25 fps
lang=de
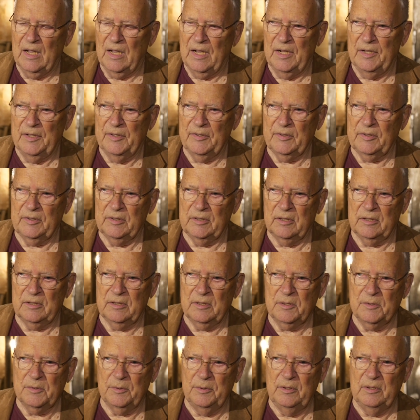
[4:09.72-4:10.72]
Als
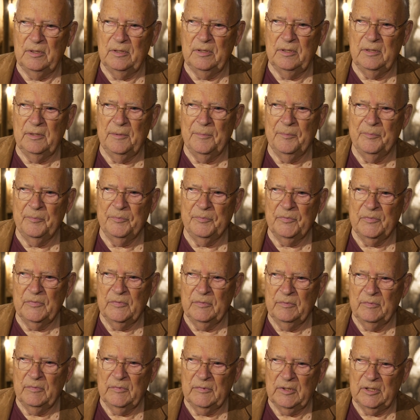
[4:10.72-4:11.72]
der Tunnel,
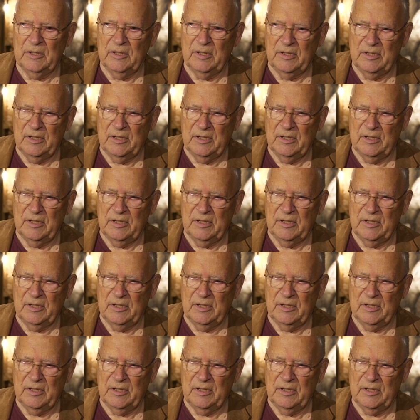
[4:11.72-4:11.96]
der